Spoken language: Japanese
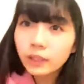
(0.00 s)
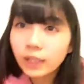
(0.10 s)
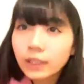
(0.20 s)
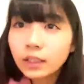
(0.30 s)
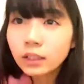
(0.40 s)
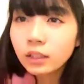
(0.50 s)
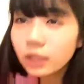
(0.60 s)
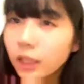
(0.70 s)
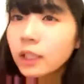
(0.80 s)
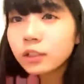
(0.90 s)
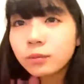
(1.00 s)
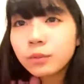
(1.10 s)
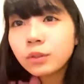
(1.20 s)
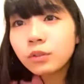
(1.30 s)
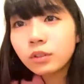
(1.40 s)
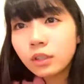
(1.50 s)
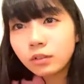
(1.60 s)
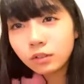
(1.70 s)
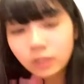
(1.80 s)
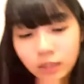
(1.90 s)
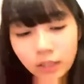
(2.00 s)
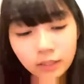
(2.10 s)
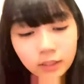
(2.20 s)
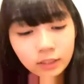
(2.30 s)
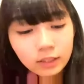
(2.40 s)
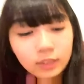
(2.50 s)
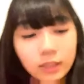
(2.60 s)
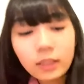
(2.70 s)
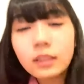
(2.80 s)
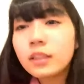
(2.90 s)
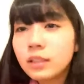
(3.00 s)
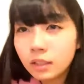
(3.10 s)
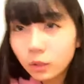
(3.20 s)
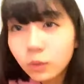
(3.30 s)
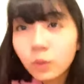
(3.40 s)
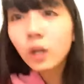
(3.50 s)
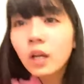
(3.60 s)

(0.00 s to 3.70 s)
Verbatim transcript: 第2が準備運動なので第2しかできないんですけど